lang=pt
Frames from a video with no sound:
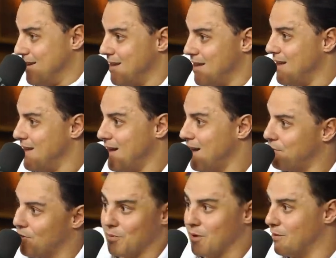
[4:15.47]
é, a
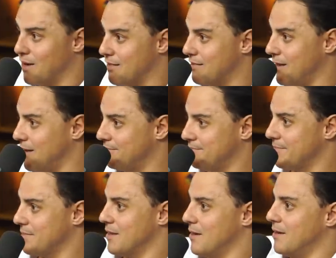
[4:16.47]
Fórmula 1 é assim.
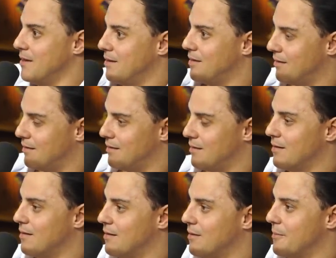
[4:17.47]
Né? E... Então a Ferrari tem
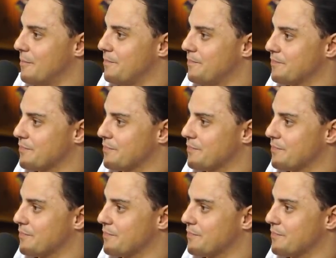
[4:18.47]
que descobrir como